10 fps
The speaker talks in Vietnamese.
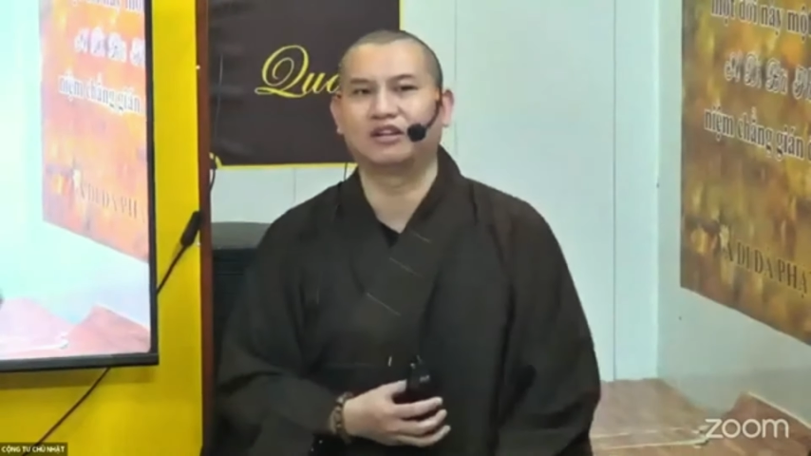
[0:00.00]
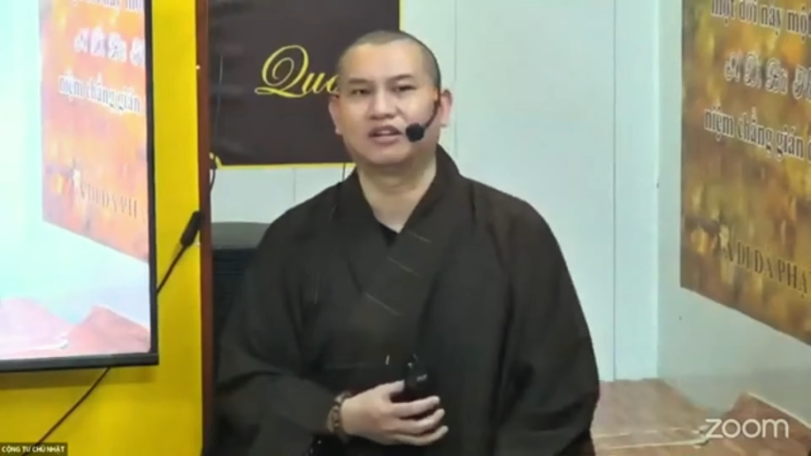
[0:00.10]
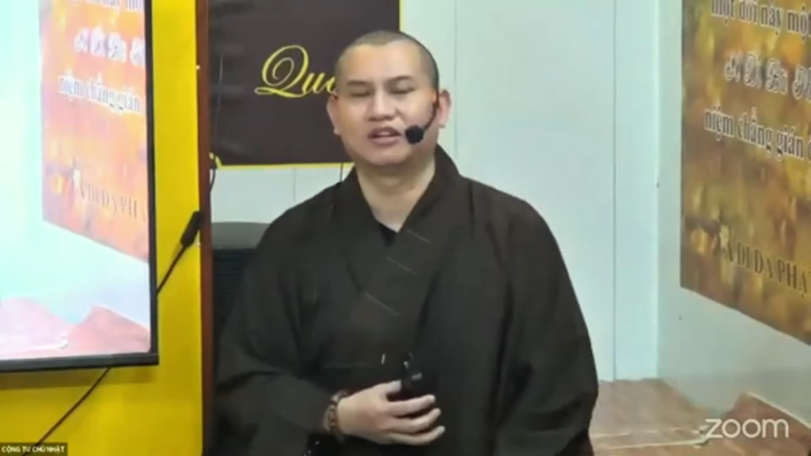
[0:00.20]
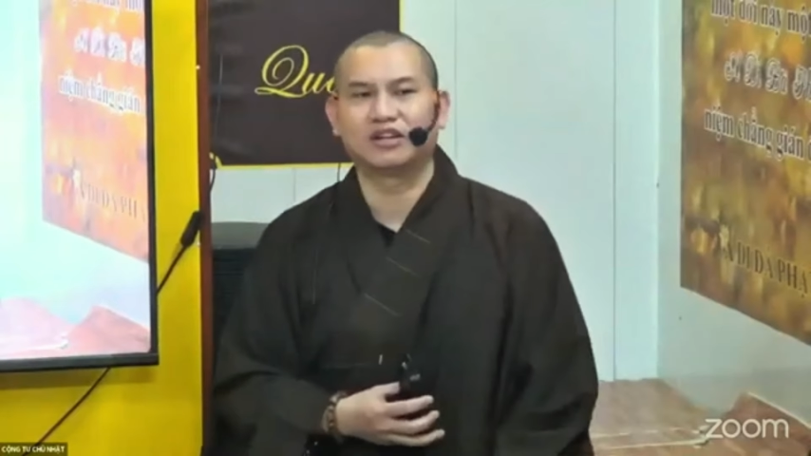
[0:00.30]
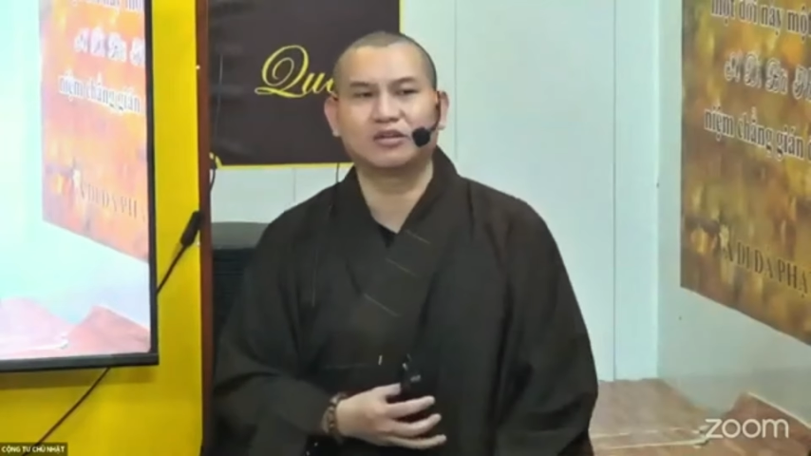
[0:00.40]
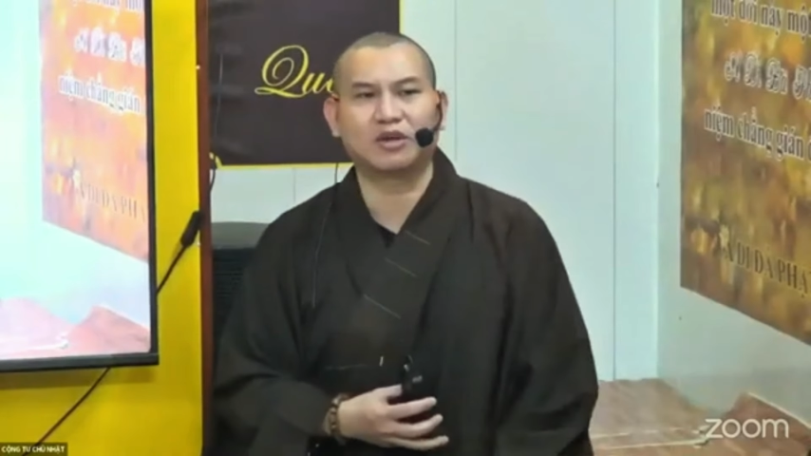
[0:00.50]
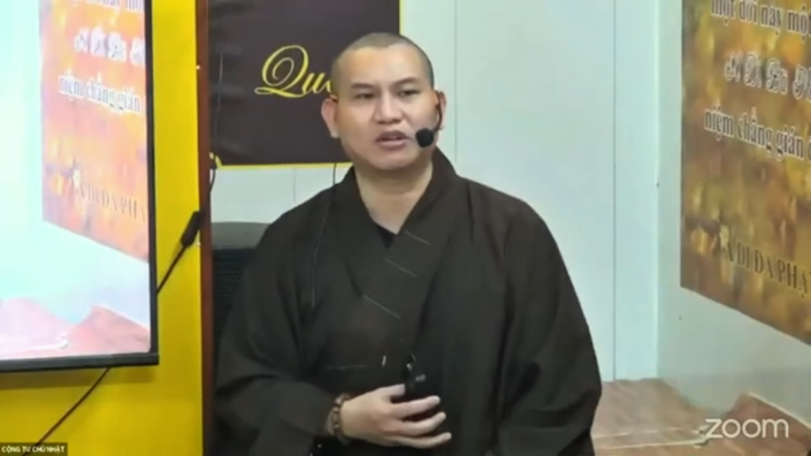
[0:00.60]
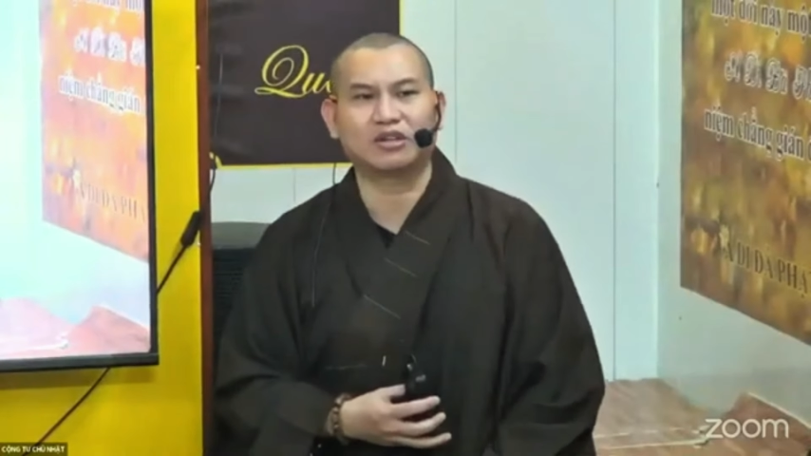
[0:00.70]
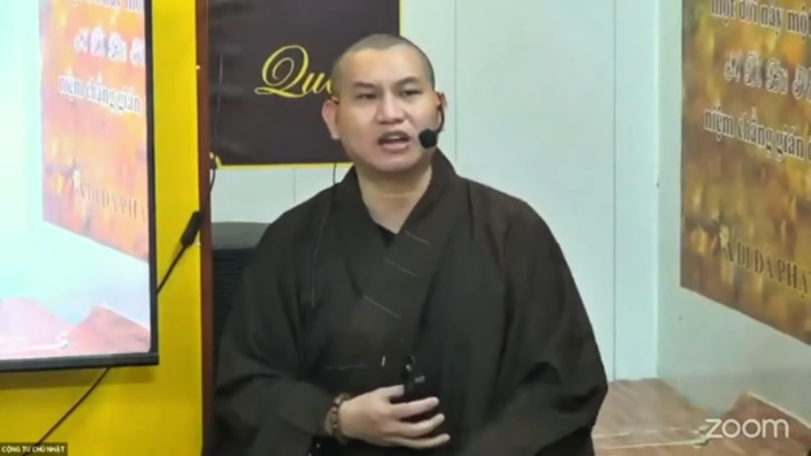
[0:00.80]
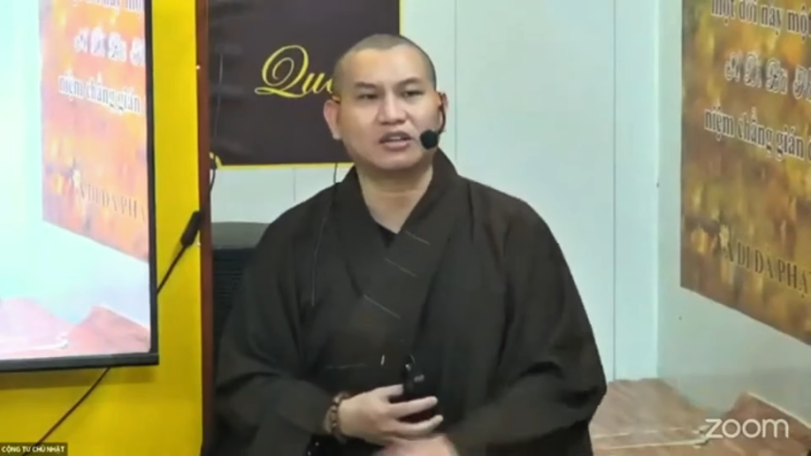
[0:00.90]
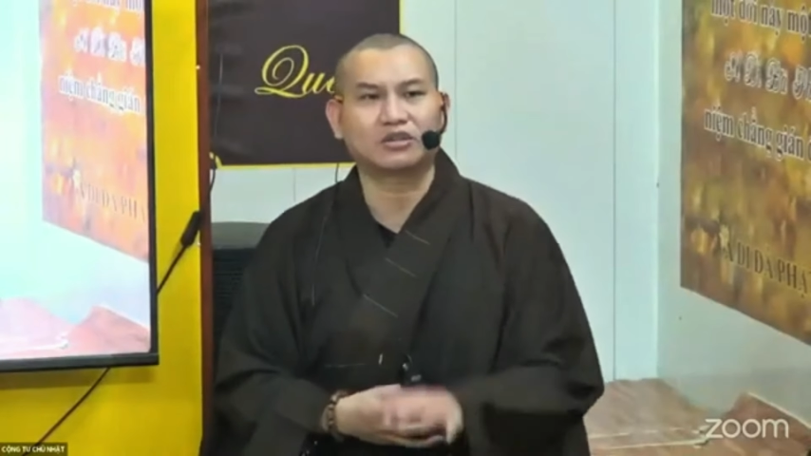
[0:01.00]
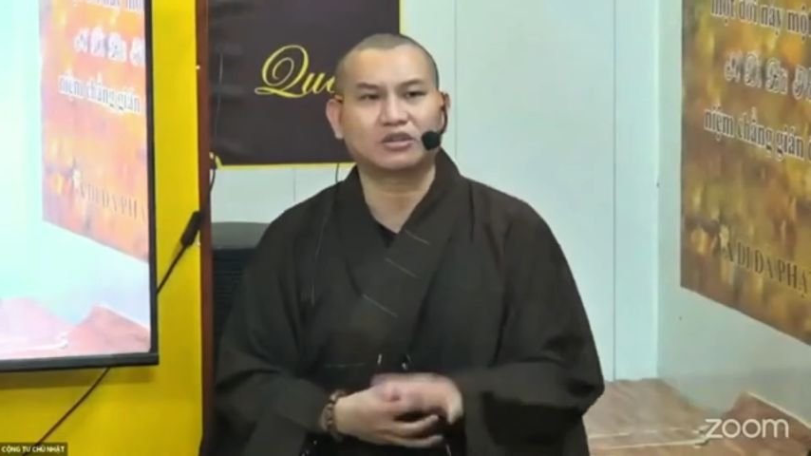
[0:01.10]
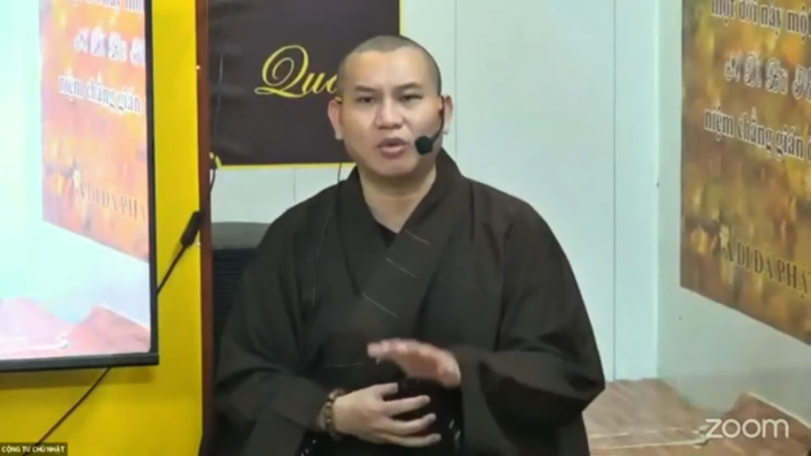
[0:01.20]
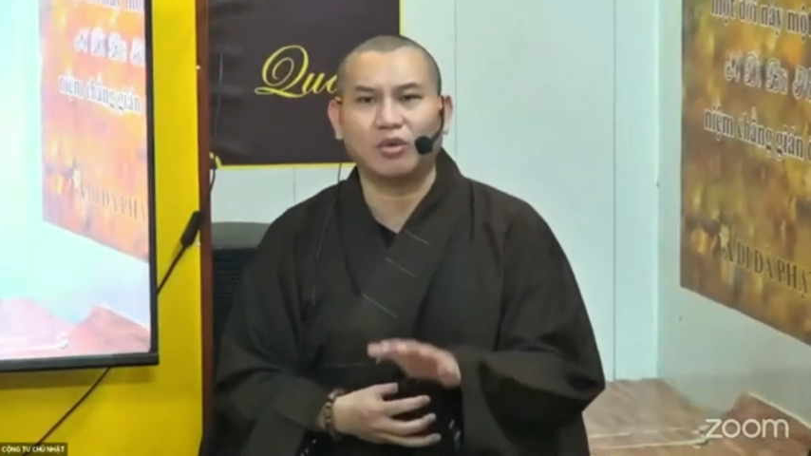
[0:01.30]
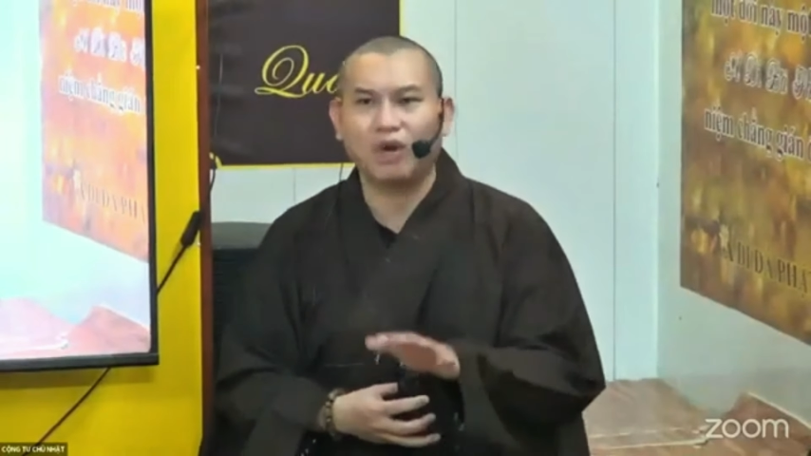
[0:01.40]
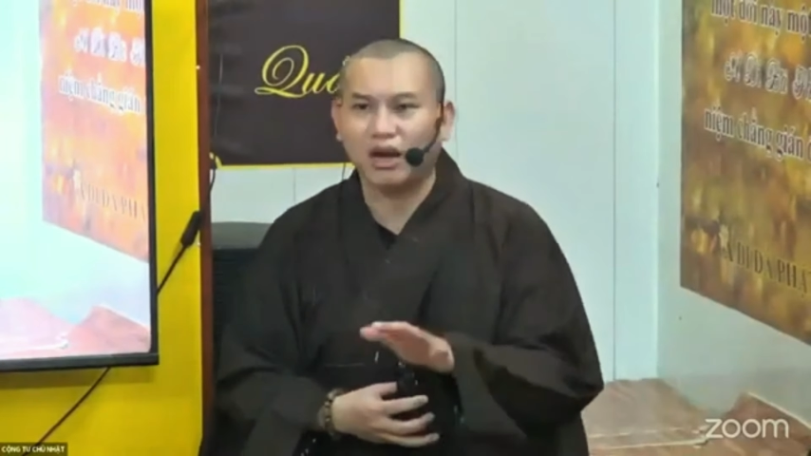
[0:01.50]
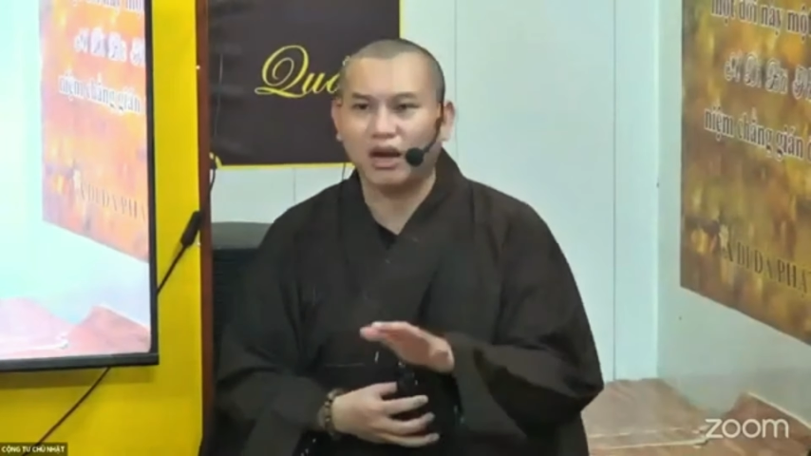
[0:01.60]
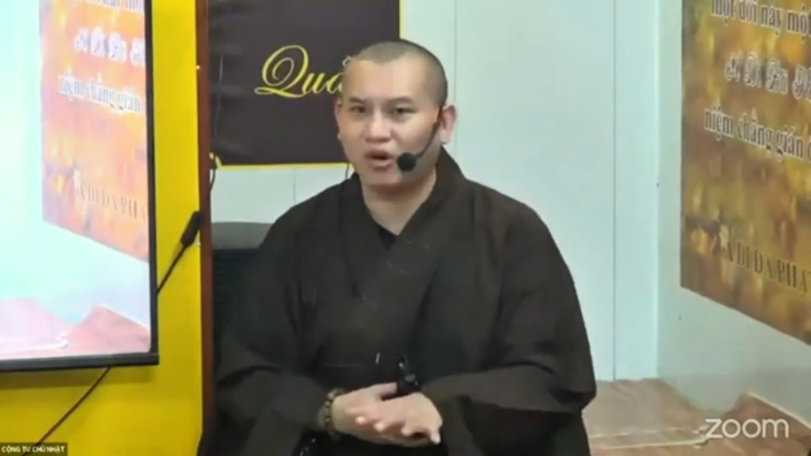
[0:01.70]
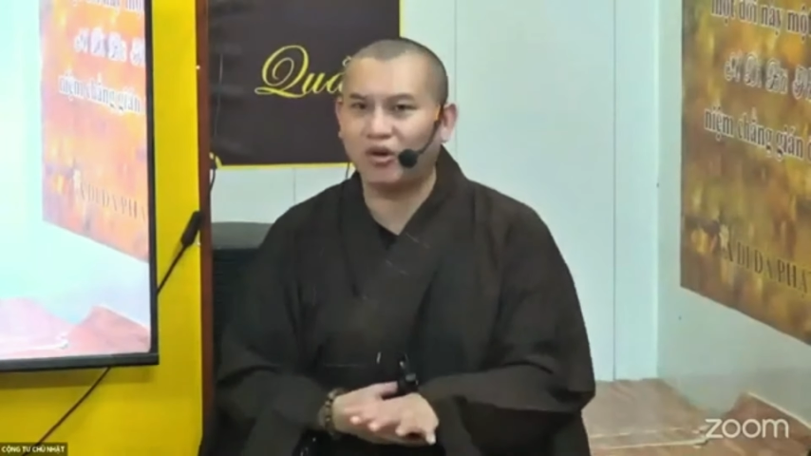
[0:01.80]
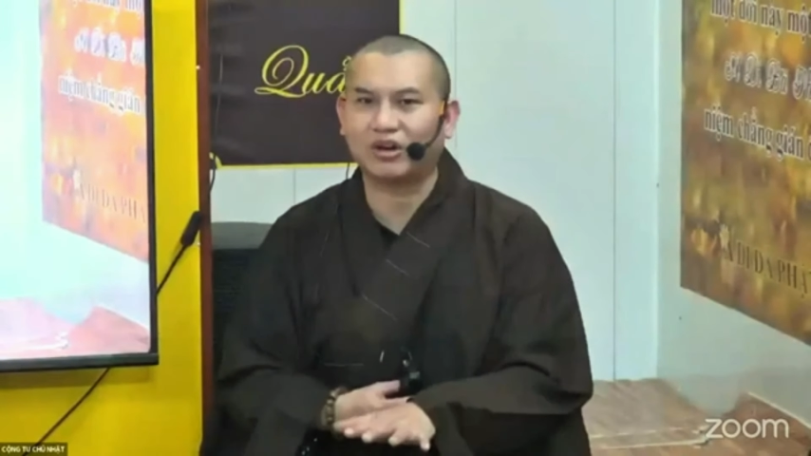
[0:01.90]
nên hôm nay con nhắc toàn bộ
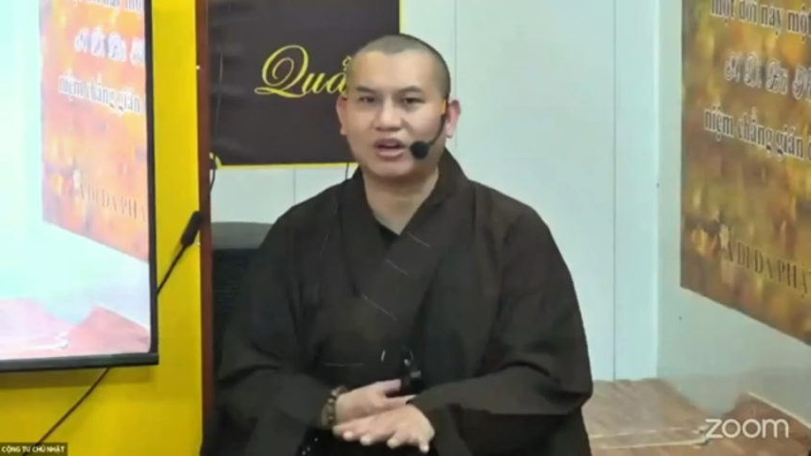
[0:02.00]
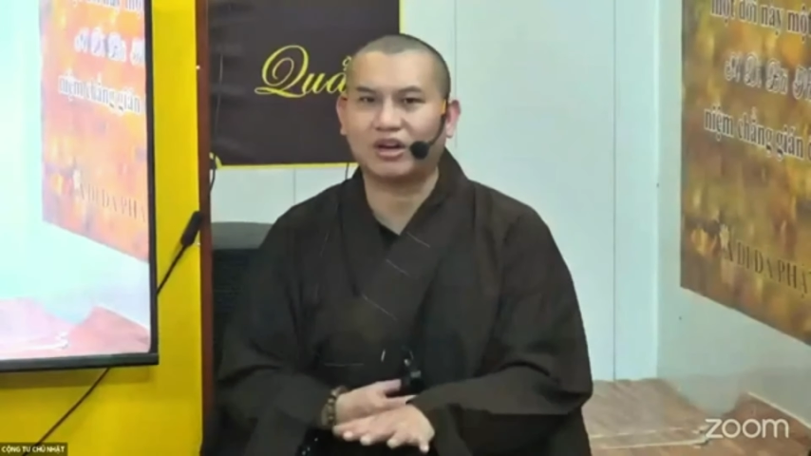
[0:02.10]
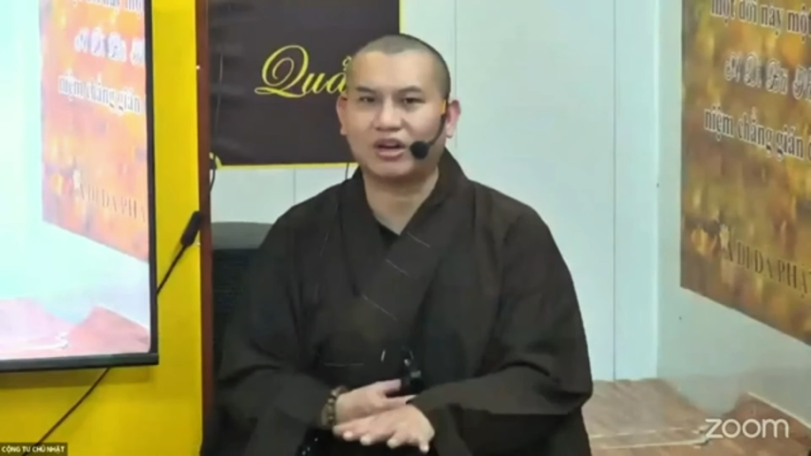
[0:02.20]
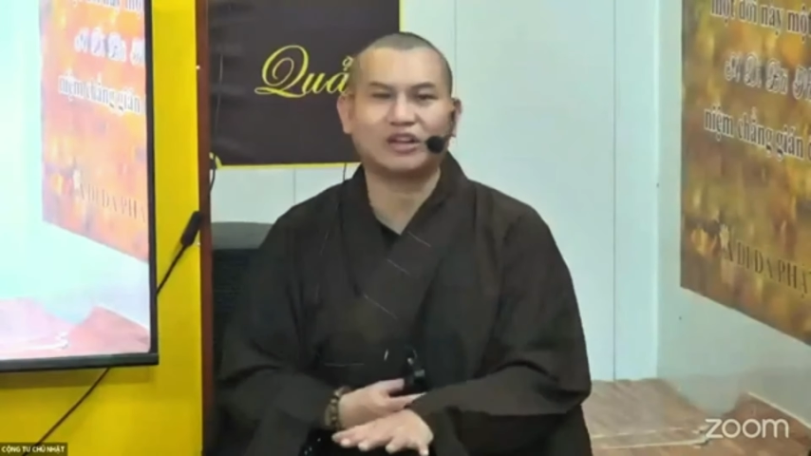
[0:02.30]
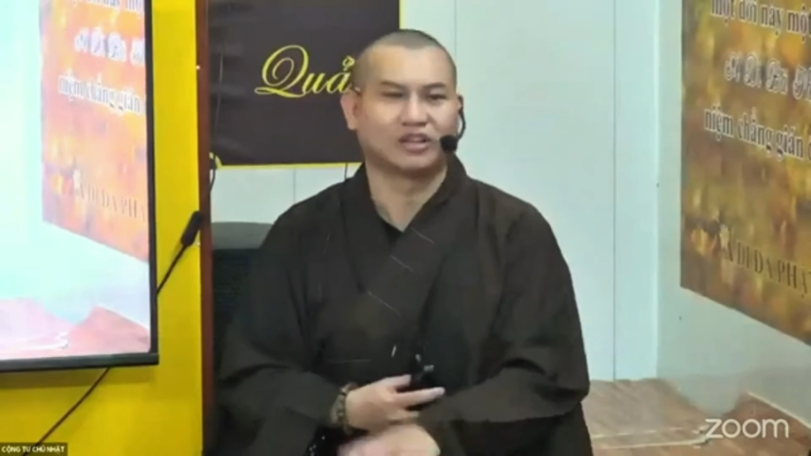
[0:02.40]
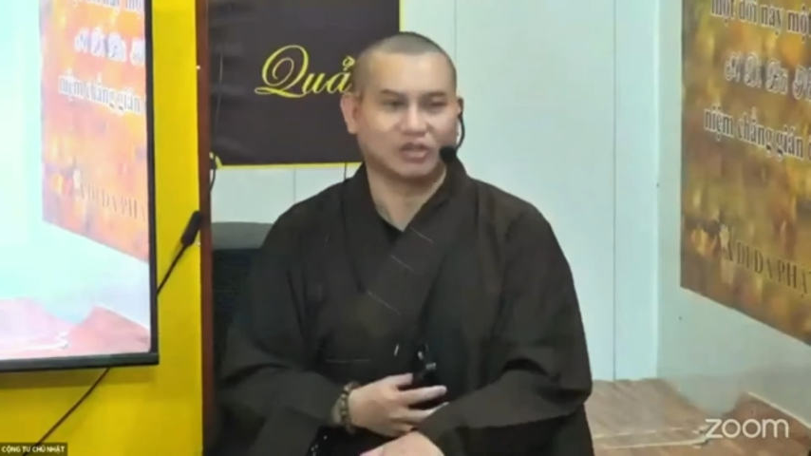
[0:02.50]
các trưởng nhóm